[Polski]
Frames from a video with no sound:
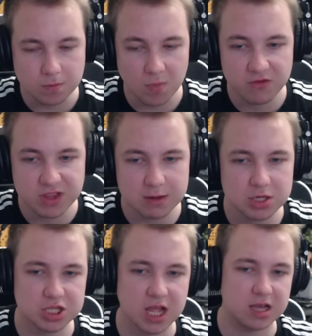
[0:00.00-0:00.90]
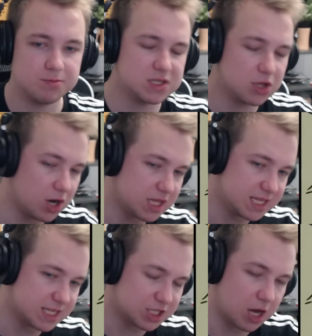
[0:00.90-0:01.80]
Wydaje mi się, że tak, pistolet
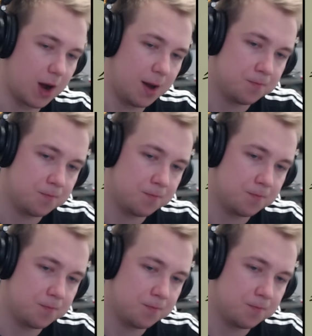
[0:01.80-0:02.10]
nie zadziała.